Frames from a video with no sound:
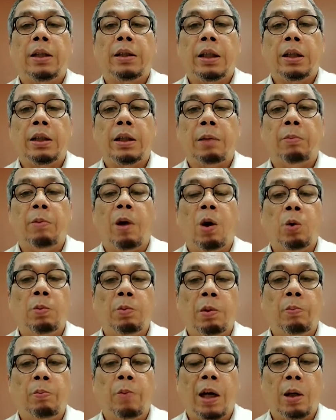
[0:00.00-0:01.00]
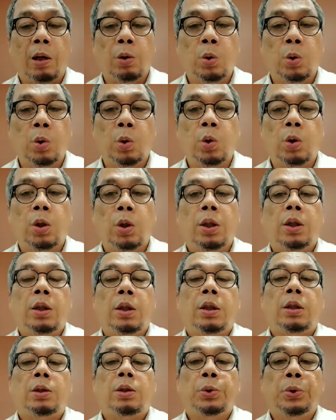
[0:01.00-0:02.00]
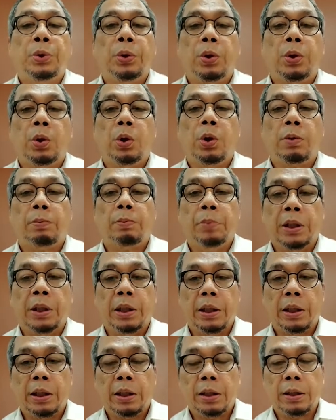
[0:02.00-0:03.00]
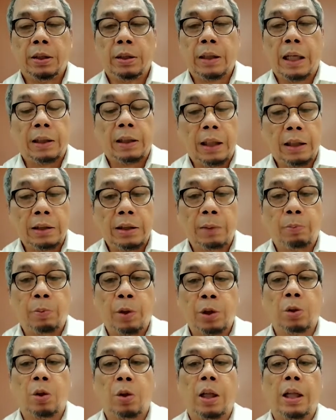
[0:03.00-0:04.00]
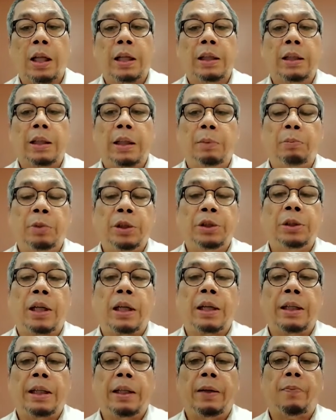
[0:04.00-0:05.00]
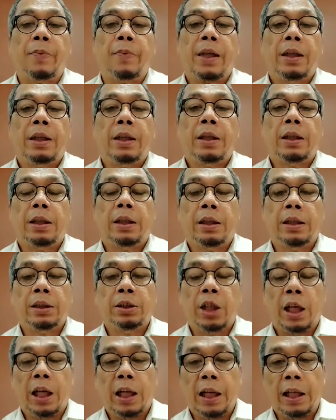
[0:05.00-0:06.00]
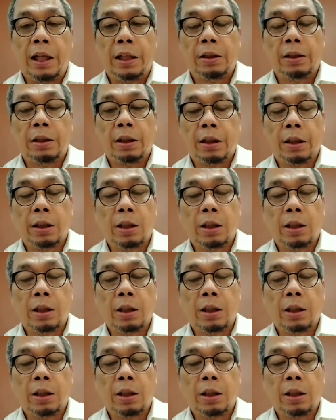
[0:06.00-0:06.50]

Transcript: kita bahu membahu untuk mengatasi persoalan ini mencari uh, jalan uh,